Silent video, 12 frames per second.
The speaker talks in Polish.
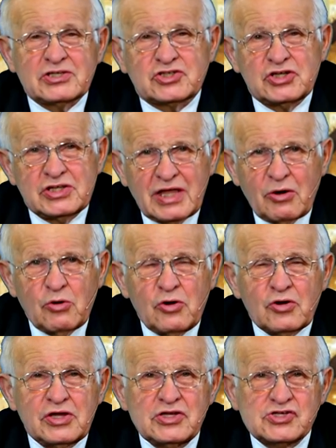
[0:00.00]
czy
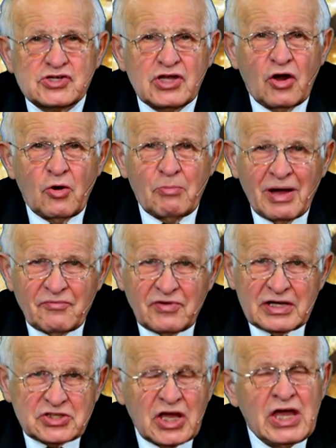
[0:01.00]
teologicznie
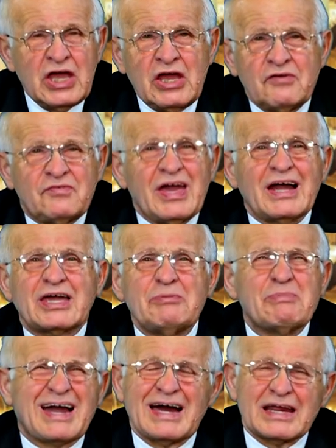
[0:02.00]
omawiać, w
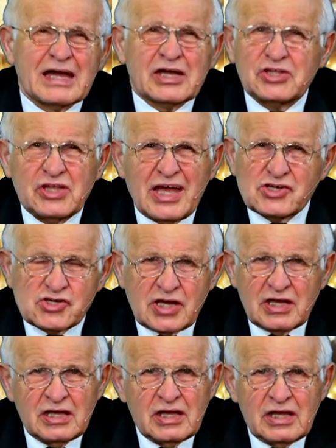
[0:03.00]
jakim
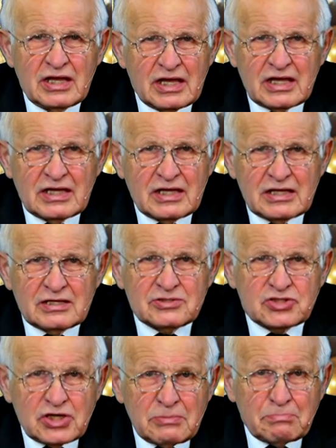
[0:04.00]
charakterze e,
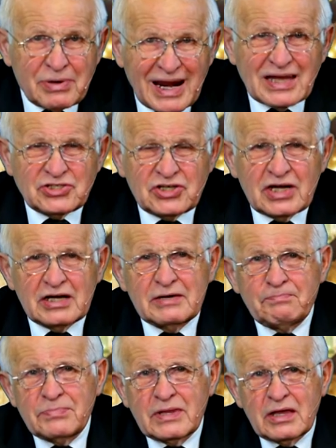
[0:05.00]
ci bracia
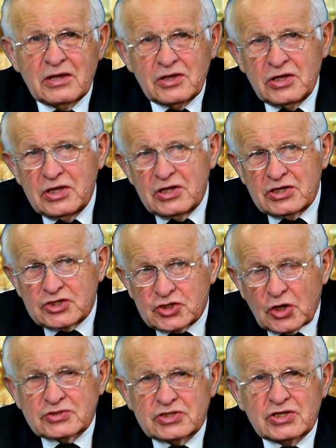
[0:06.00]
i
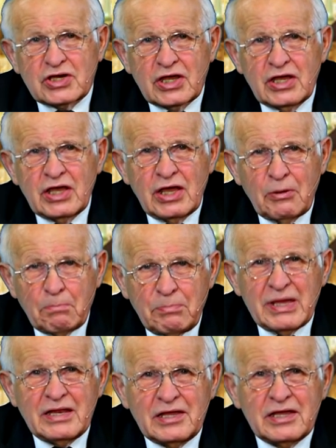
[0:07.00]
siostry
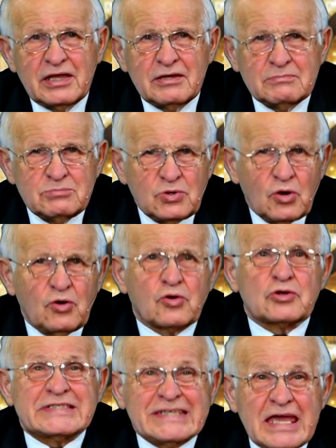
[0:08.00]
byli no,
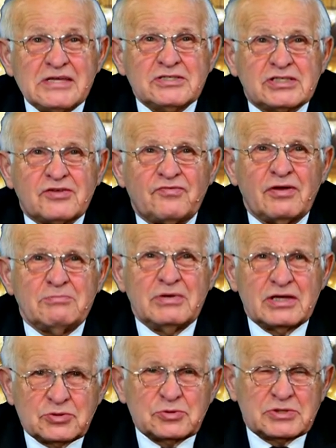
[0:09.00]
rodzeństwem
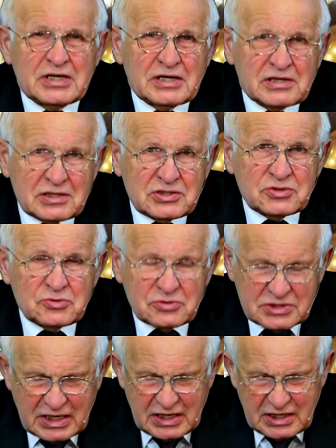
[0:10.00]
Jezusa
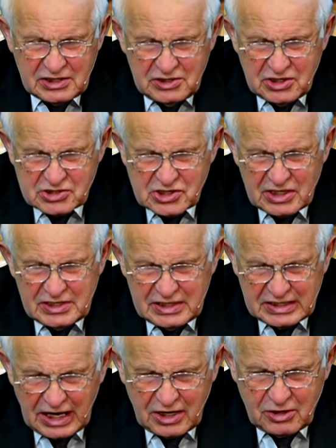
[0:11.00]
Chrystusa, jeżeli
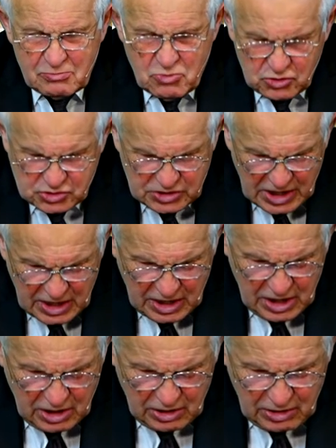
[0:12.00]
tak można
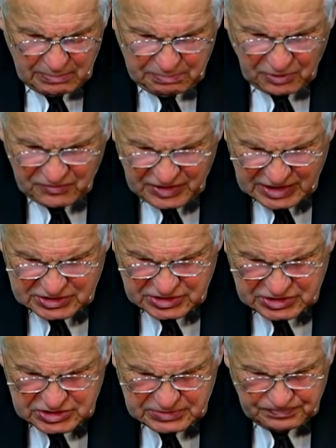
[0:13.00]
e,
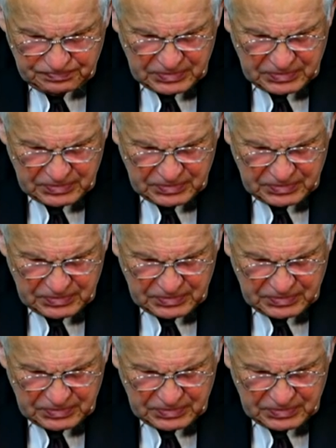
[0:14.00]
powiedzieć.